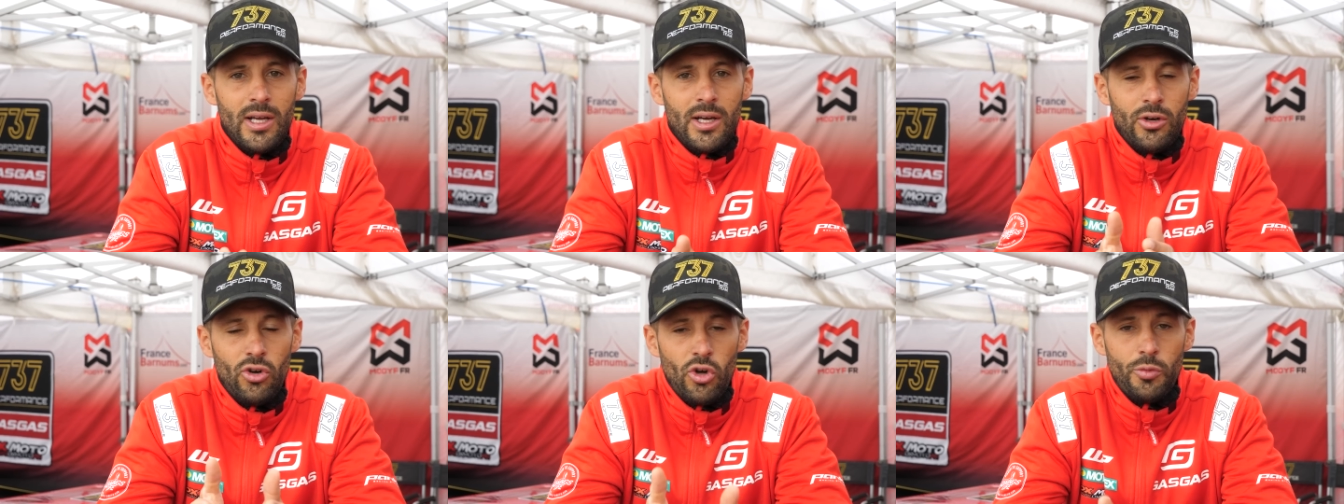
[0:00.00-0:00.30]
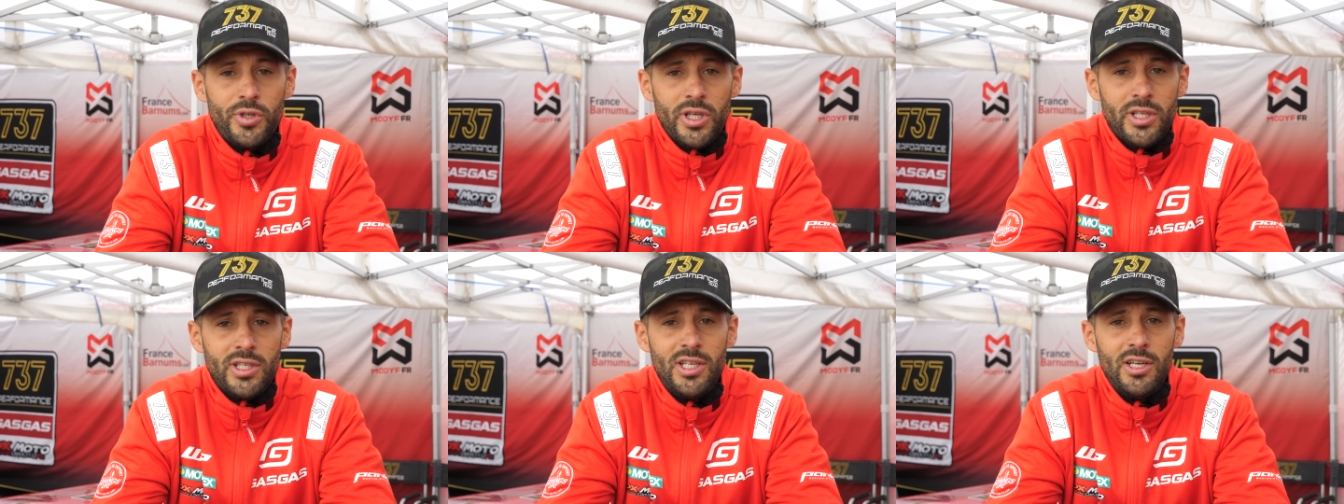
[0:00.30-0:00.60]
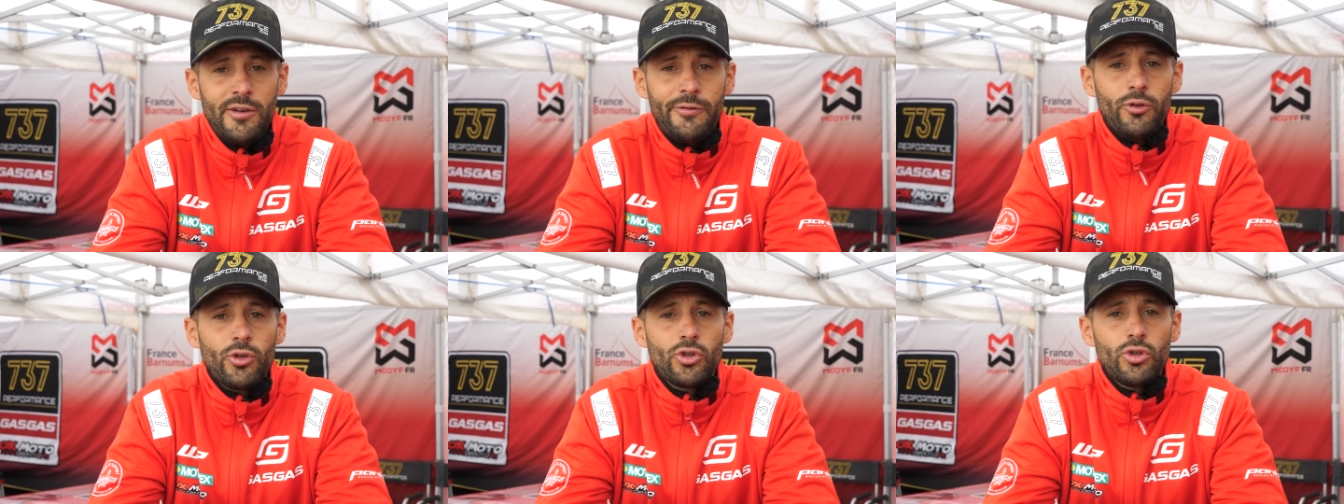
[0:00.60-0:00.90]

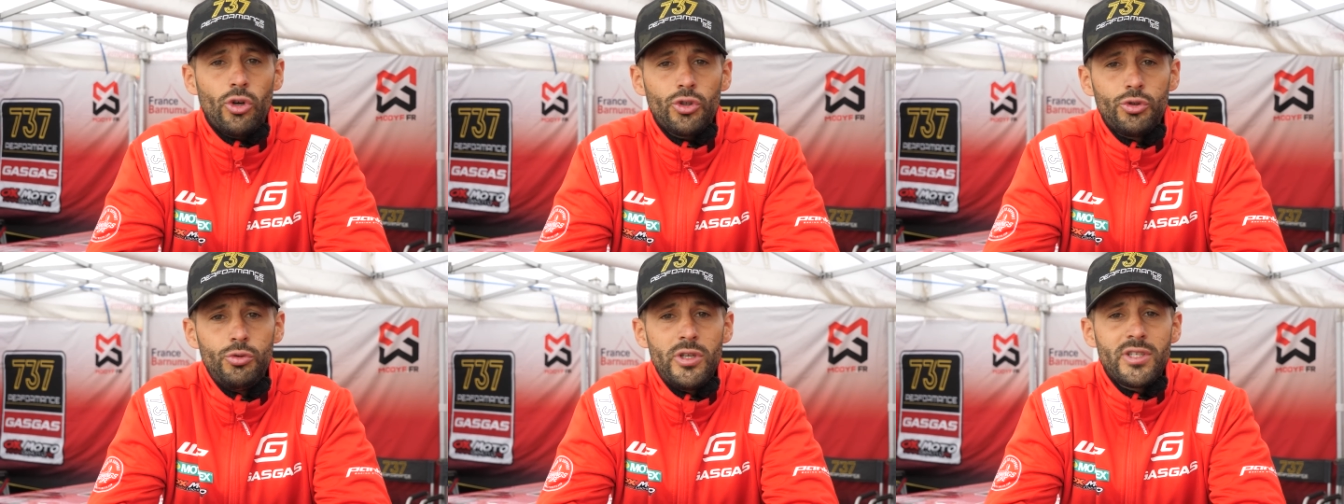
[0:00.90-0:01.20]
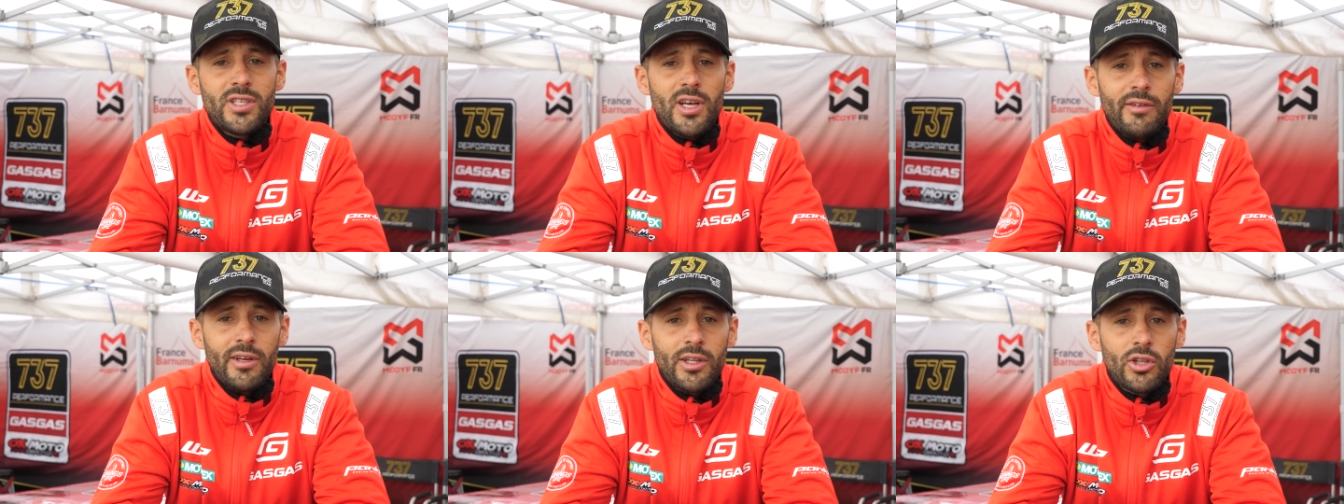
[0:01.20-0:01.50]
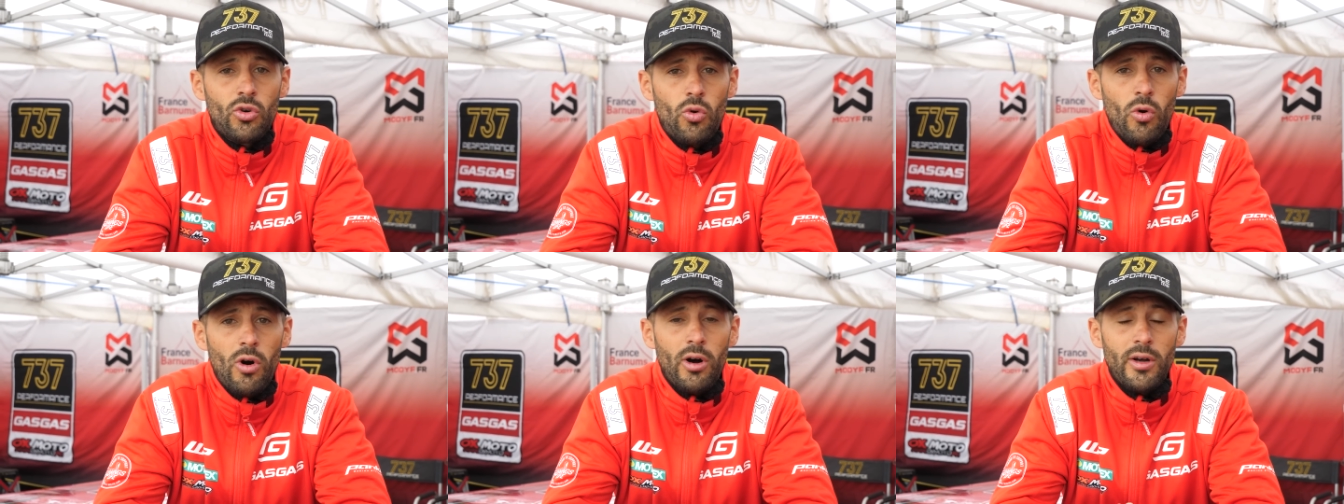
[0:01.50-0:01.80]
L'objectif aujourd'hui, ça va
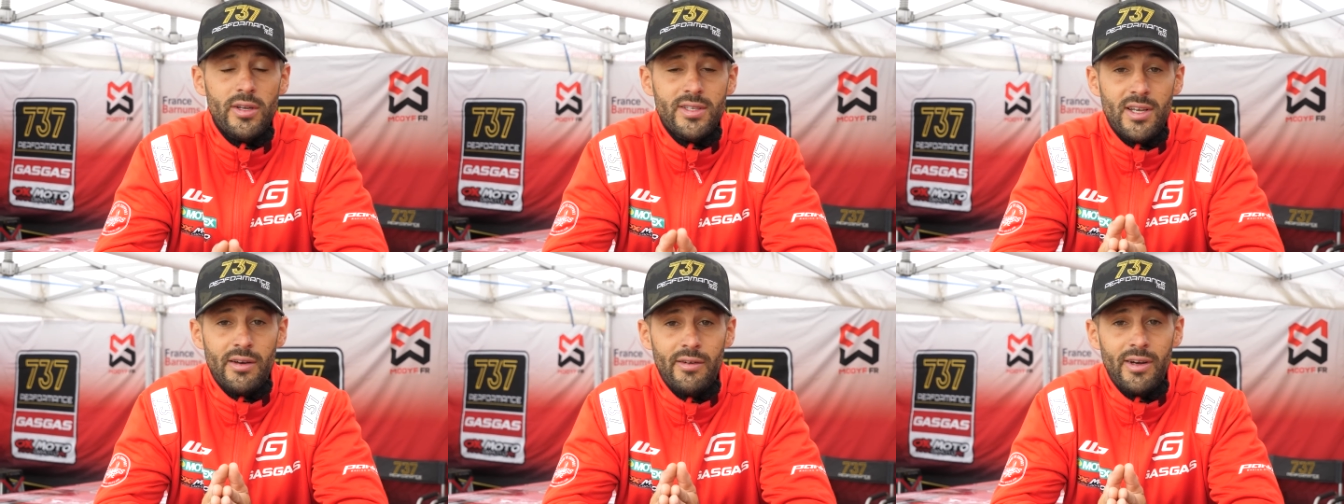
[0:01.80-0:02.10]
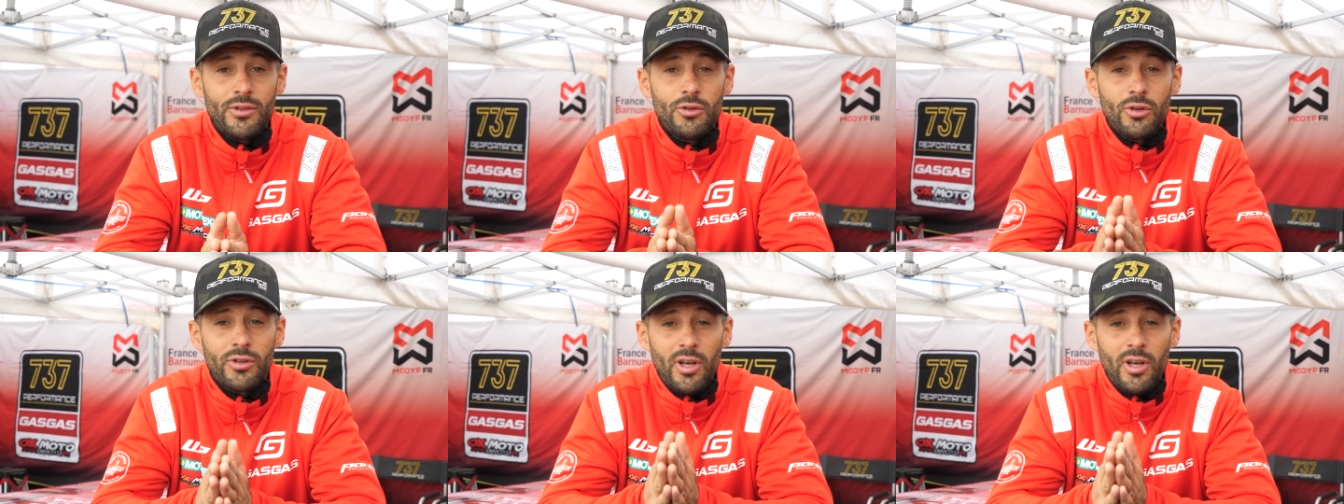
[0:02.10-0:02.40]
être quoi Ça va être de